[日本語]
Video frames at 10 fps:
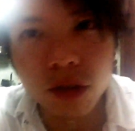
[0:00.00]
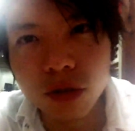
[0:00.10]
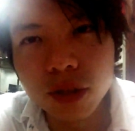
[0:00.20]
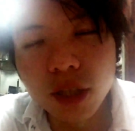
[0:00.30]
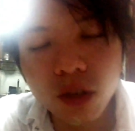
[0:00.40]

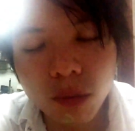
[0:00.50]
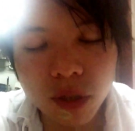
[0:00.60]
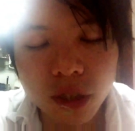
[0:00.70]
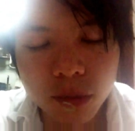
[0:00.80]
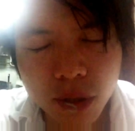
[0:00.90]
偶然といえ
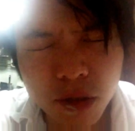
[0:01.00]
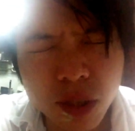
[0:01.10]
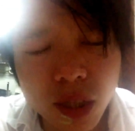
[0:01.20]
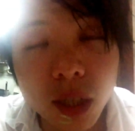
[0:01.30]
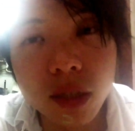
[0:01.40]
ば全て
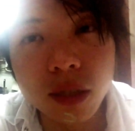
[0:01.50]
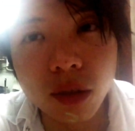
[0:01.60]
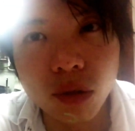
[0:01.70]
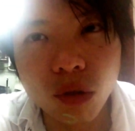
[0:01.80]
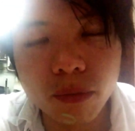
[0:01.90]
偶然なんです
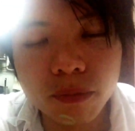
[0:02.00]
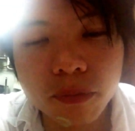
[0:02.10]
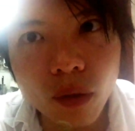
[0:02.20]
けど、